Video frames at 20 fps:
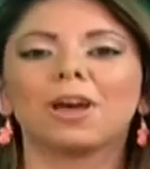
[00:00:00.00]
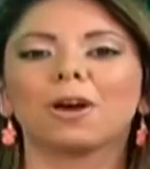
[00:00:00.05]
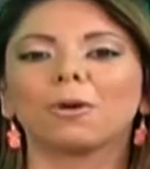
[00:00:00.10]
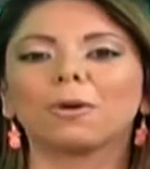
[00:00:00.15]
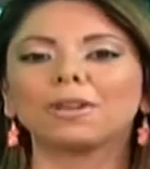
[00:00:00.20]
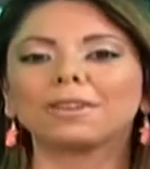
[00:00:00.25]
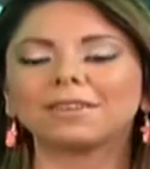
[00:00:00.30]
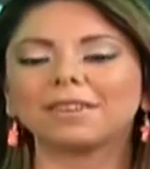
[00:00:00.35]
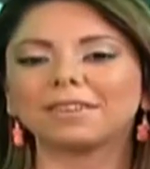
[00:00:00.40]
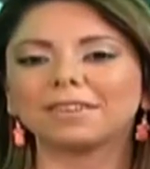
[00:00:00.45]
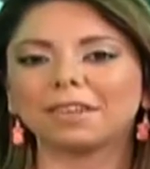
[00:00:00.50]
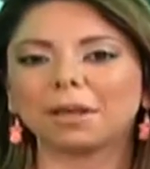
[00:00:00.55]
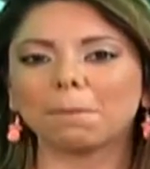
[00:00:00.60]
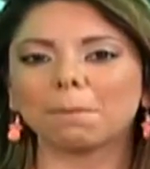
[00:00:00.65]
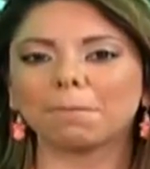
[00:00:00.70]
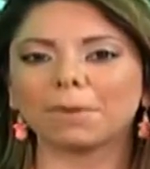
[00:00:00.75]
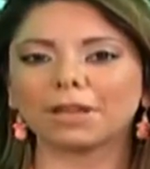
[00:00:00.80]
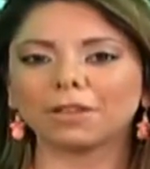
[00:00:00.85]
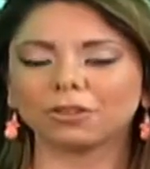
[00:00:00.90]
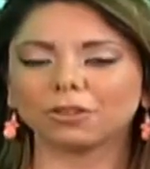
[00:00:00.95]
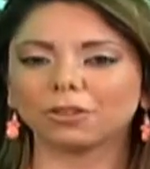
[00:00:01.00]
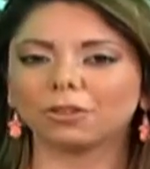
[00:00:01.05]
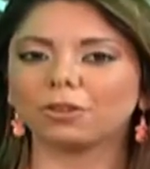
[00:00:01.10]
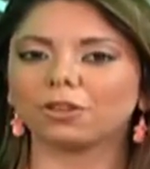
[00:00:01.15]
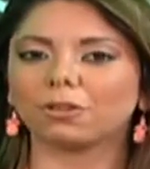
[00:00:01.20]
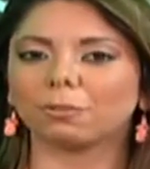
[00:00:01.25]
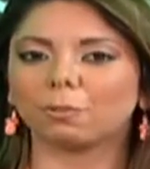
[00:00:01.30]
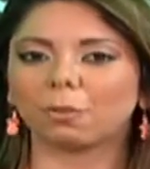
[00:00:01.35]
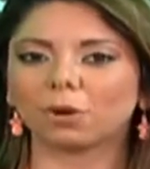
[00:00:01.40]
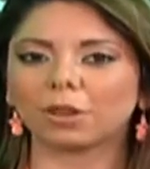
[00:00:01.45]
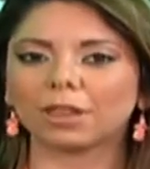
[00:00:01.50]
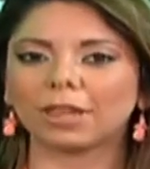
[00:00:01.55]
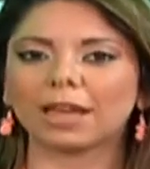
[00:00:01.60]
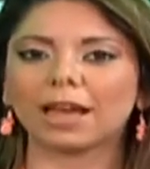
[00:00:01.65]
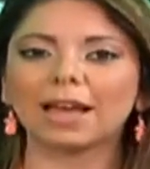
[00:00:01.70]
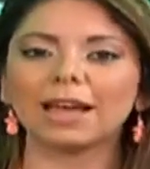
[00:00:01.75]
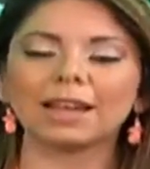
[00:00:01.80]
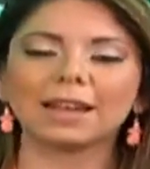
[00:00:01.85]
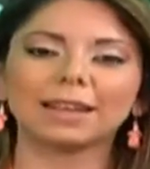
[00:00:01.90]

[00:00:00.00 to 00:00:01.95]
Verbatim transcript: Cuesta 100 pesos, es por día.